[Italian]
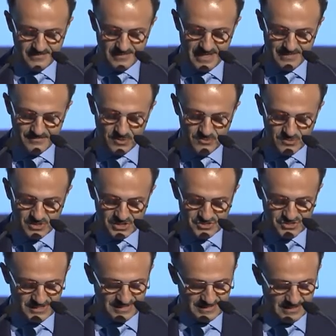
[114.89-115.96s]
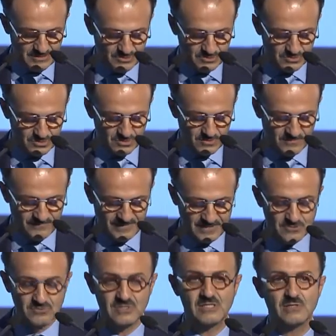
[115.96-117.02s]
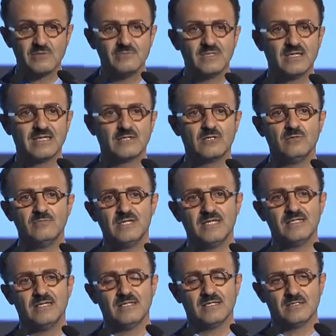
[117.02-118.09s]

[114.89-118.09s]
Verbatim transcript: e il mondo che ci sta intorno, fatto di eh,